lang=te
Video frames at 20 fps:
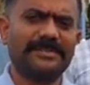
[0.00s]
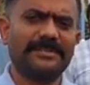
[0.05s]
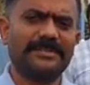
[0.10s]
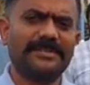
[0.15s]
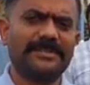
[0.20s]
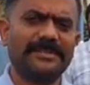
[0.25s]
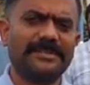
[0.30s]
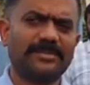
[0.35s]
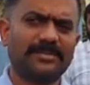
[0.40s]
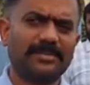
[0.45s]

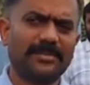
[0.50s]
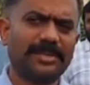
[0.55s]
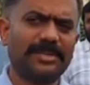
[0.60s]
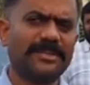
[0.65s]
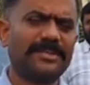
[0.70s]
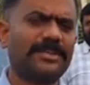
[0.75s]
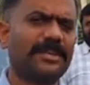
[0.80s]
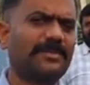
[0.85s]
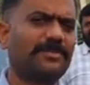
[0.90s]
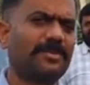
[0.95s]
నేను గుడ్
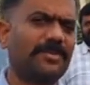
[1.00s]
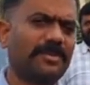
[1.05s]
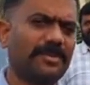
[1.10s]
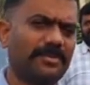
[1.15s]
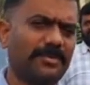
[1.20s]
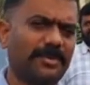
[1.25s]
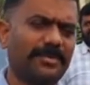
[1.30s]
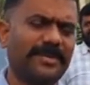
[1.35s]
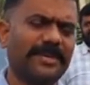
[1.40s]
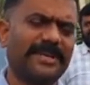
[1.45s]
మార్నింగ్
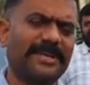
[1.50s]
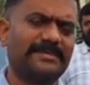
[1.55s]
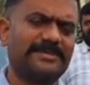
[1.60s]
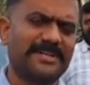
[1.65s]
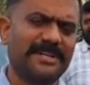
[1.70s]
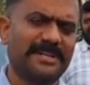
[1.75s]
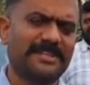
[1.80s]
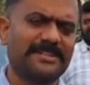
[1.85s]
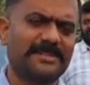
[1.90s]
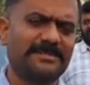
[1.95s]
ధర్మవరంలో పోయి
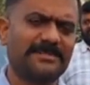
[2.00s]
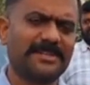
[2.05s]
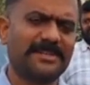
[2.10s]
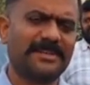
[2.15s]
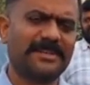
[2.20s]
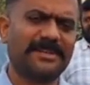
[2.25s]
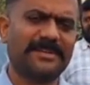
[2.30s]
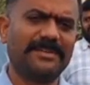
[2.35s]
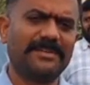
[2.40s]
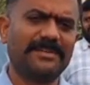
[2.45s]
కబ్జాలని
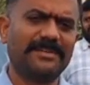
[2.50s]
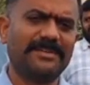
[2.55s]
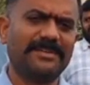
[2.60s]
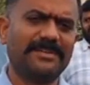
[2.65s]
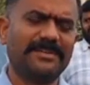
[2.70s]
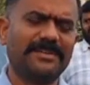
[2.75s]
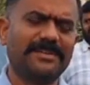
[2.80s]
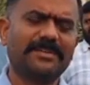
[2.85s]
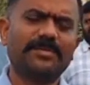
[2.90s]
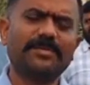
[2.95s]
చెప్తాడా
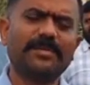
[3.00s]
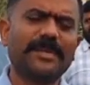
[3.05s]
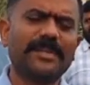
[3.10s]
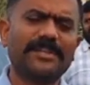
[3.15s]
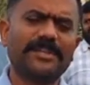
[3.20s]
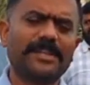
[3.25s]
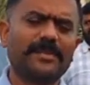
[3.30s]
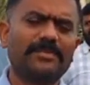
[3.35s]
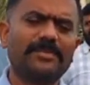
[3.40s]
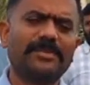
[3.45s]
గుడ్
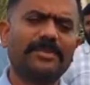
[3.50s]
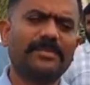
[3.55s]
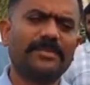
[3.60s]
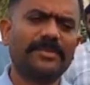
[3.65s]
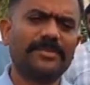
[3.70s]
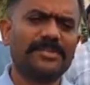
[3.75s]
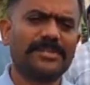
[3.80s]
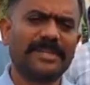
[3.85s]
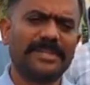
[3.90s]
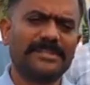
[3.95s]
మార్నింగ్ ధర్మం
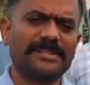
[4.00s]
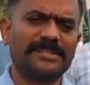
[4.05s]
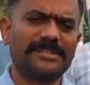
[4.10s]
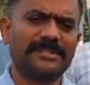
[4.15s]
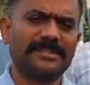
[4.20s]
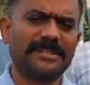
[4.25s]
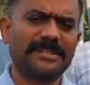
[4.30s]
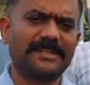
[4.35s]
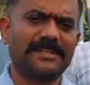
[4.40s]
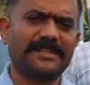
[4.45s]
ఇప్పటి నుంచి కాదు
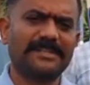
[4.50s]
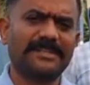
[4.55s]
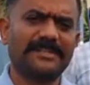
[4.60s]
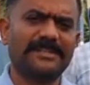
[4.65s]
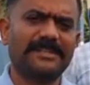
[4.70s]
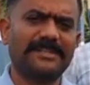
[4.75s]
చేస్తాను ఇది